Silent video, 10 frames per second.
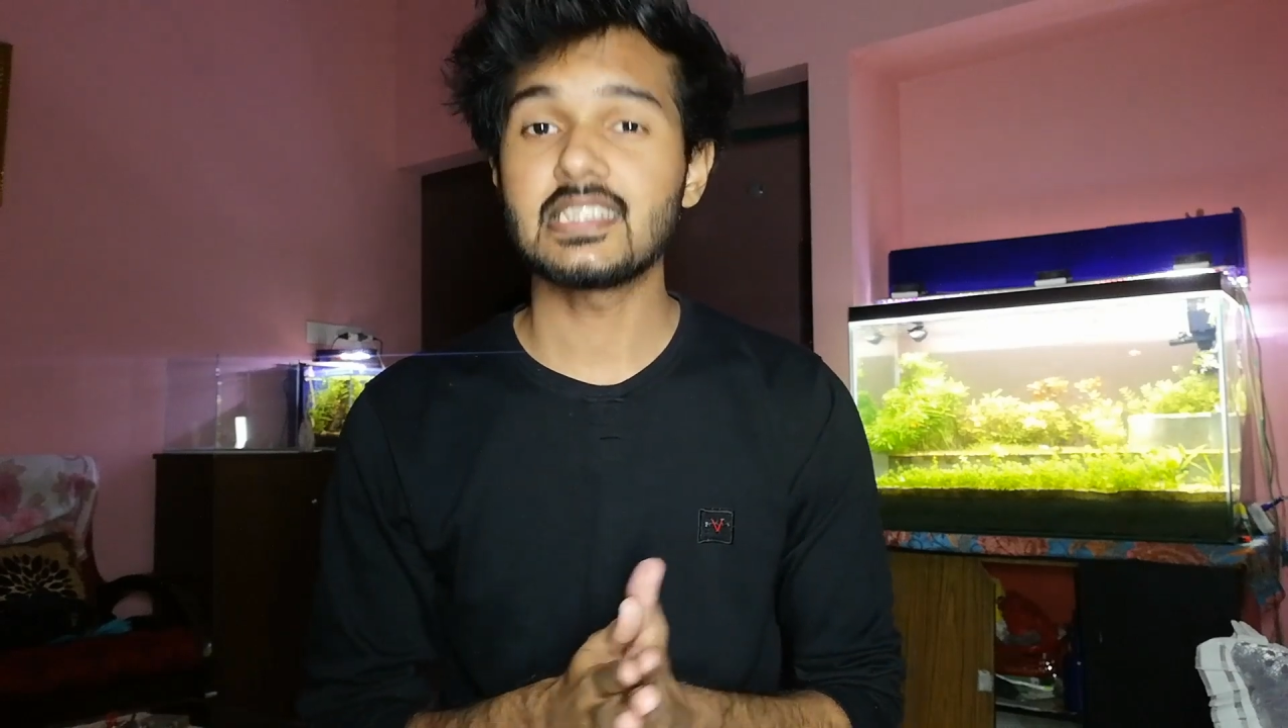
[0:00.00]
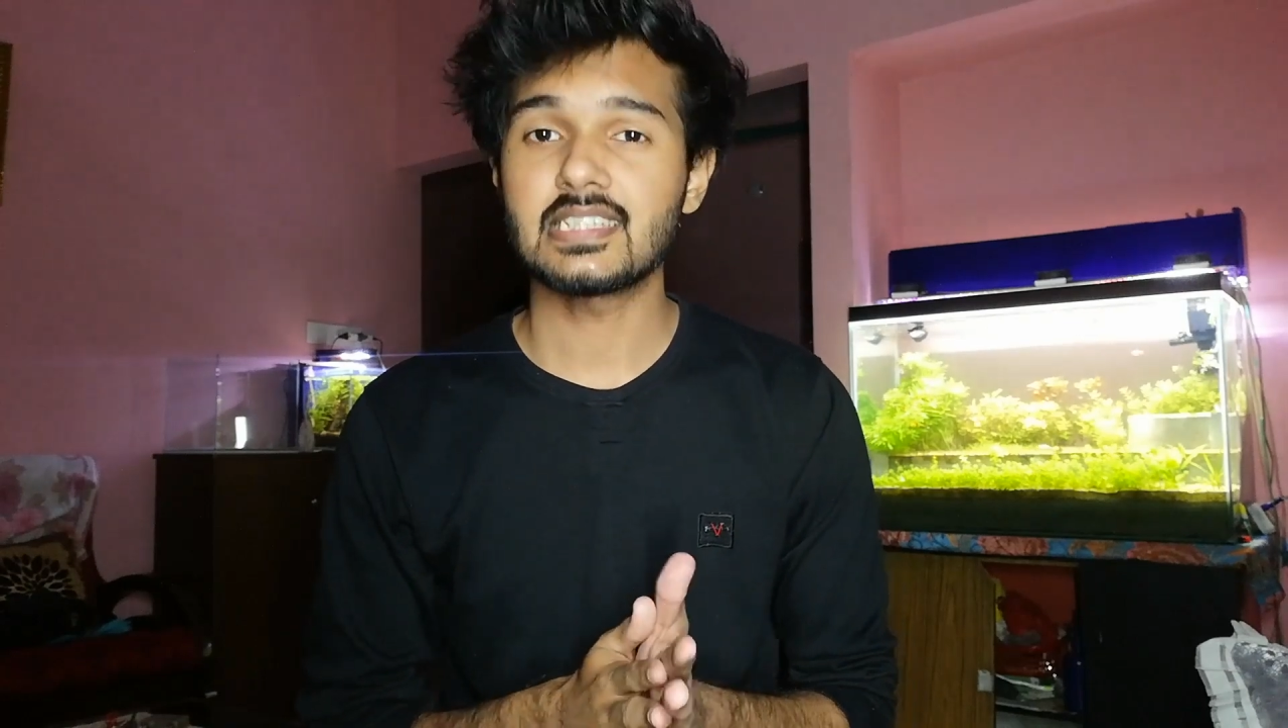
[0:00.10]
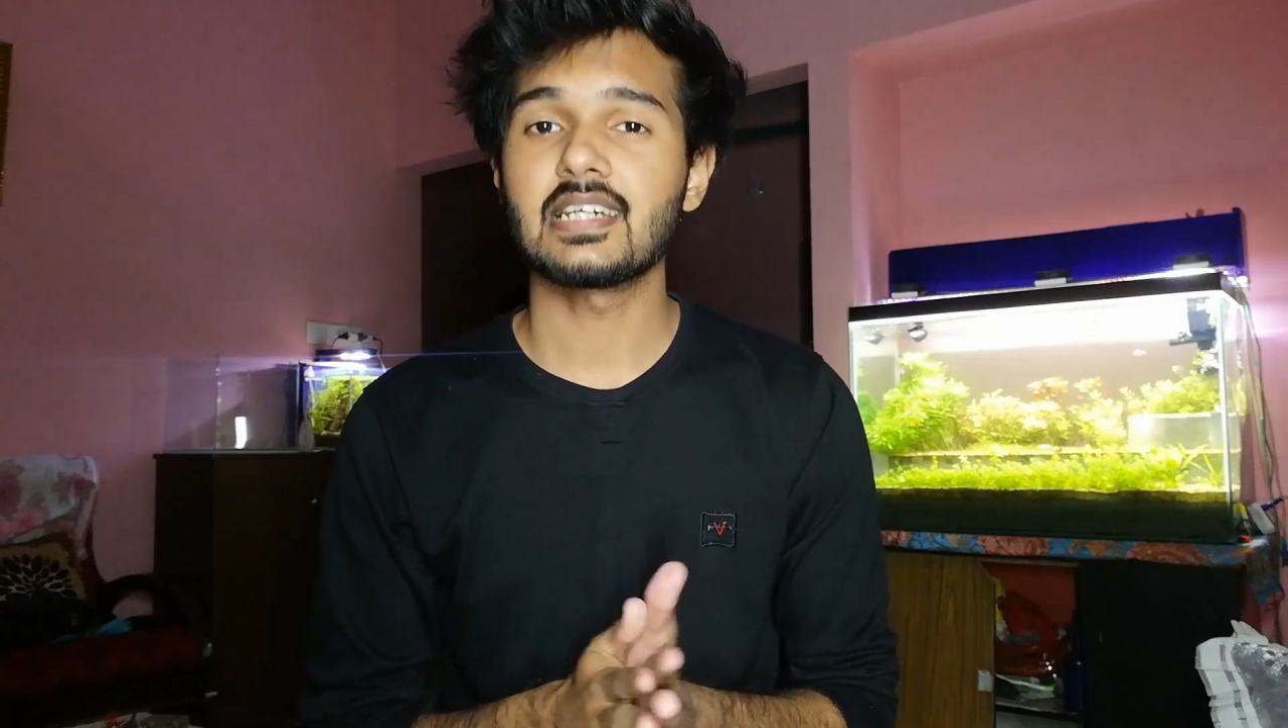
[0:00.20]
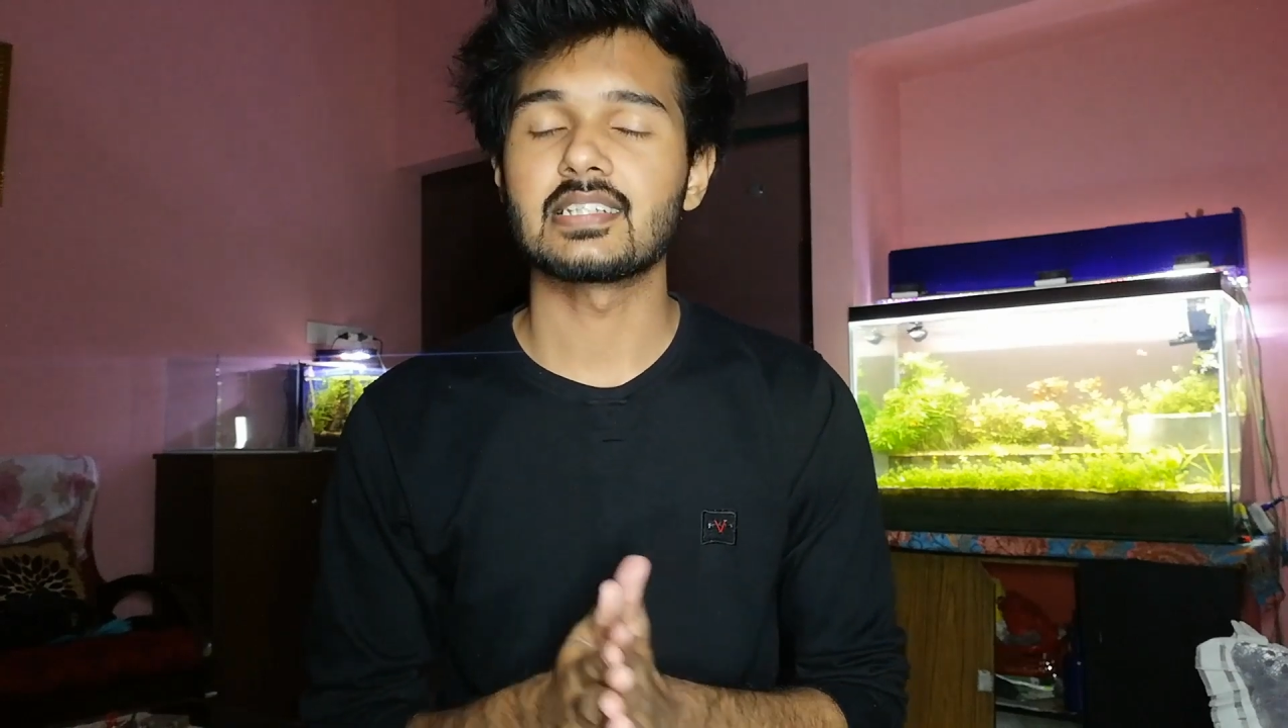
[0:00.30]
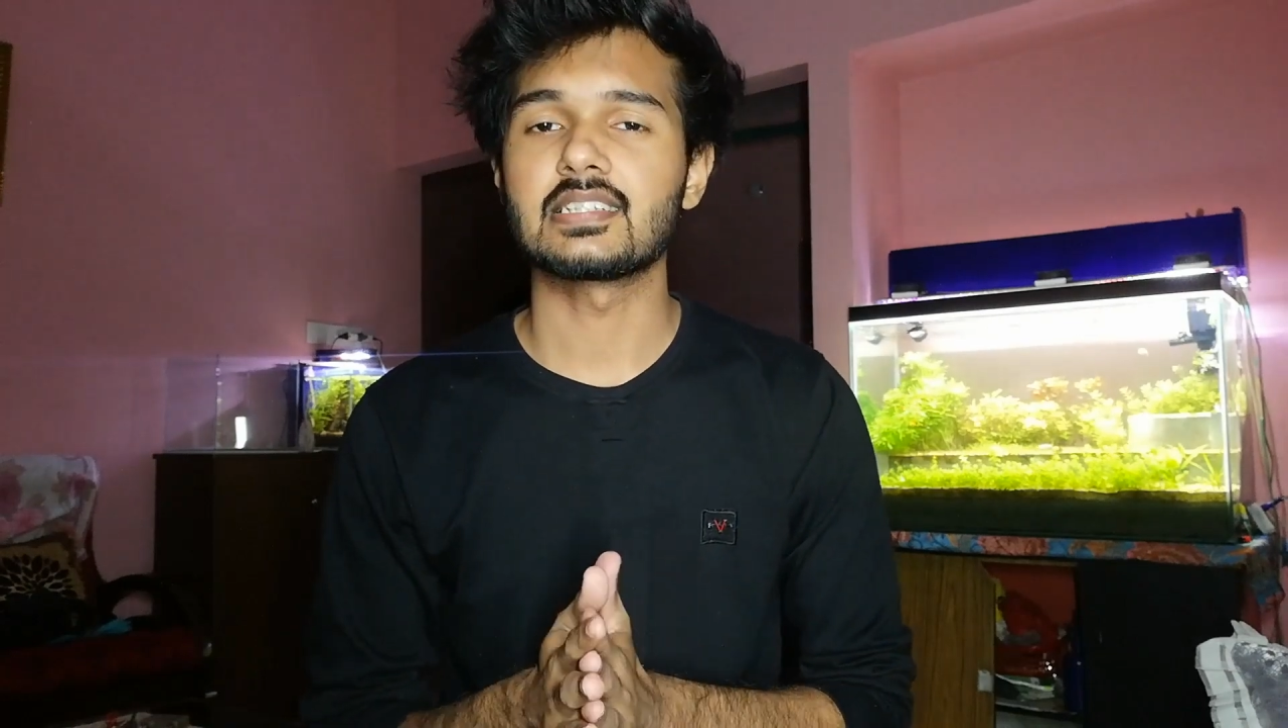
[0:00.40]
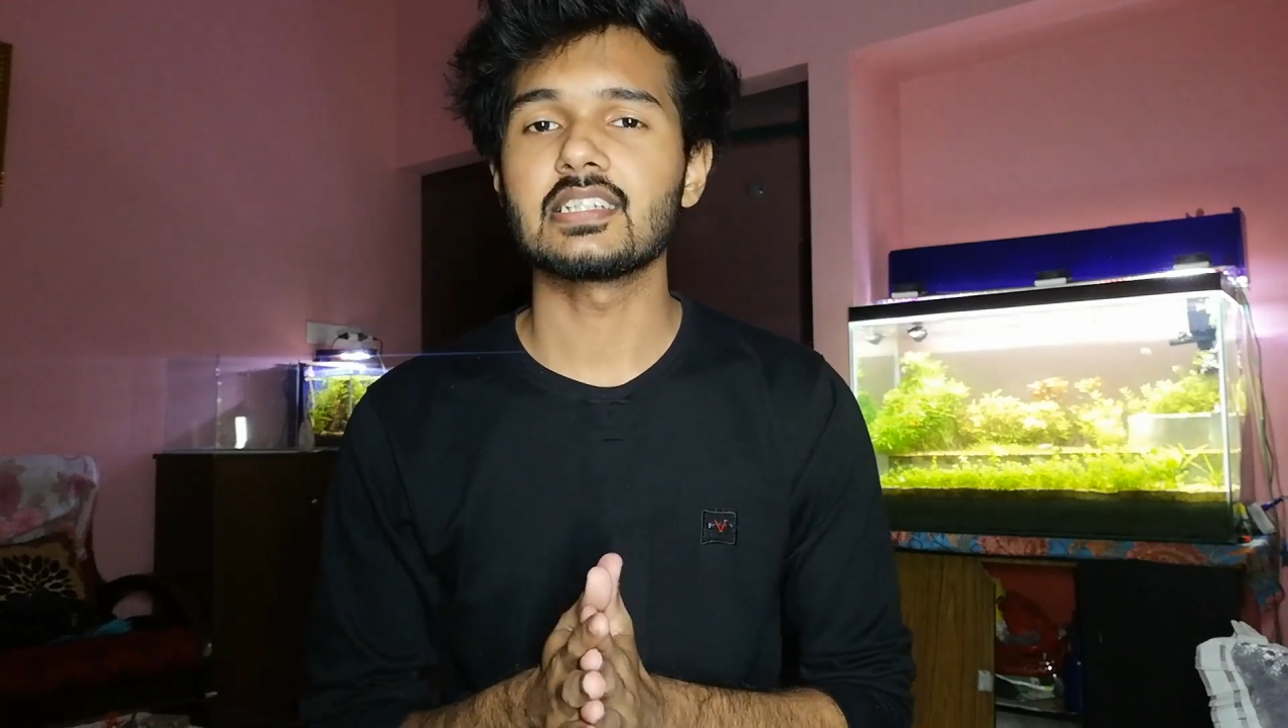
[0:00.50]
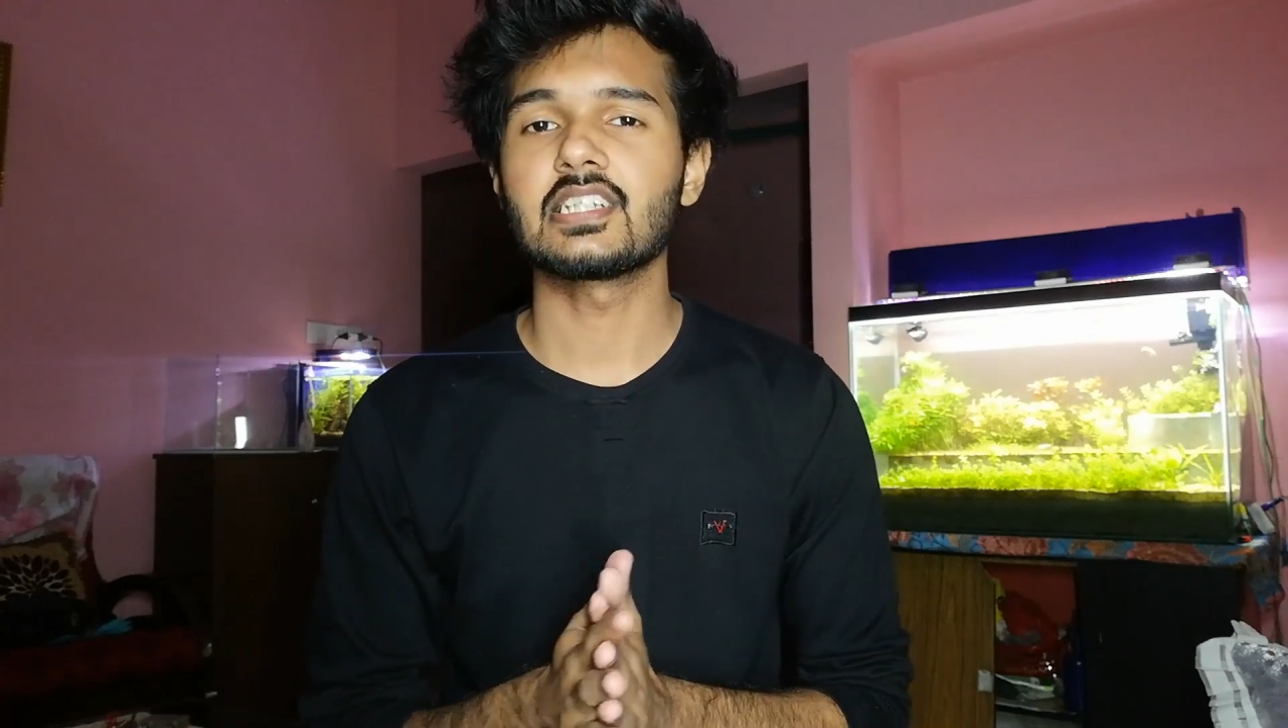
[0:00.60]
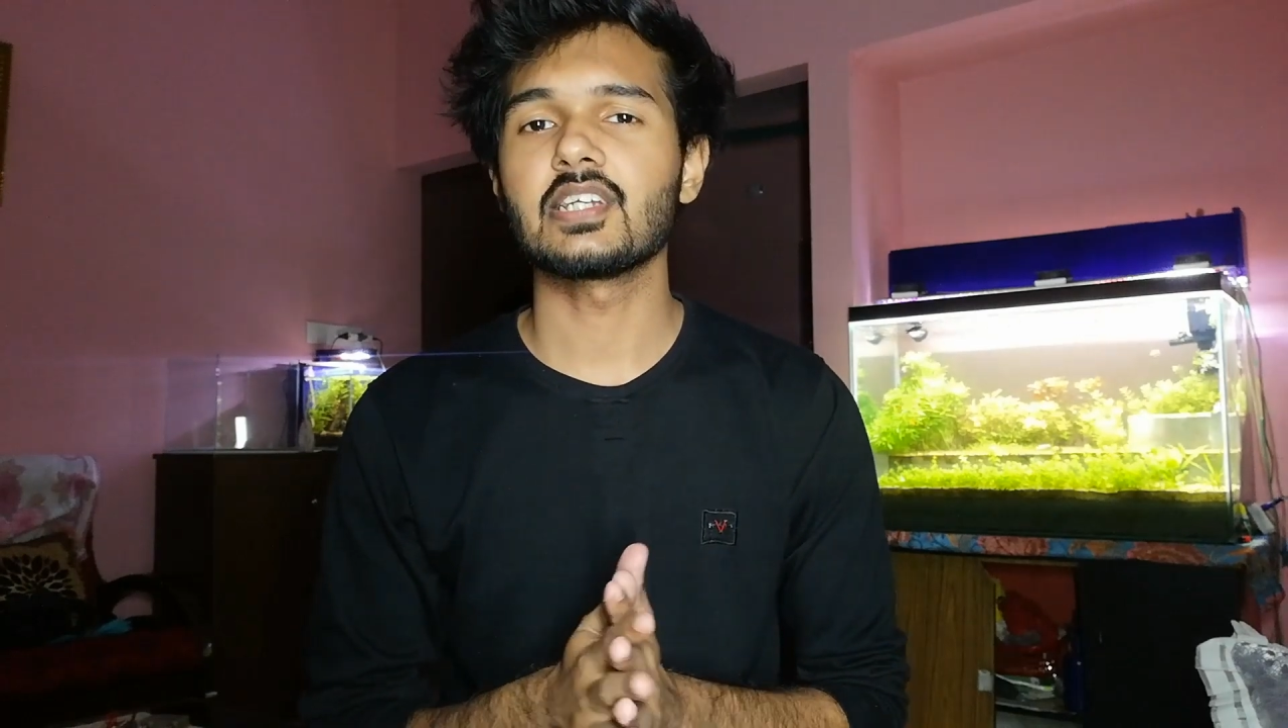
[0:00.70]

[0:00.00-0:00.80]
ইচ্ছা আছে